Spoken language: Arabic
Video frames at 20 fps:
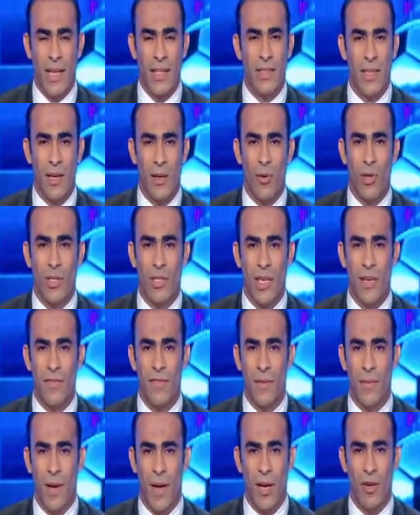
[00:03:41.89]
حتى لو
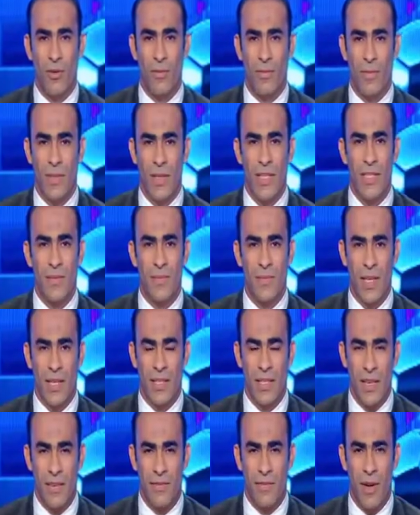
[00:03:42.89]
اختلفت معاهم لازم
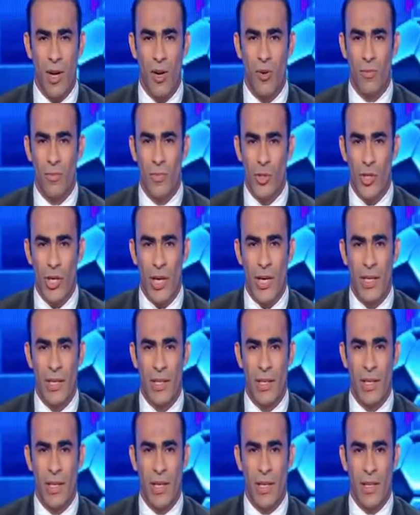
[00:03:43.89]
تختلف معاهم بشكل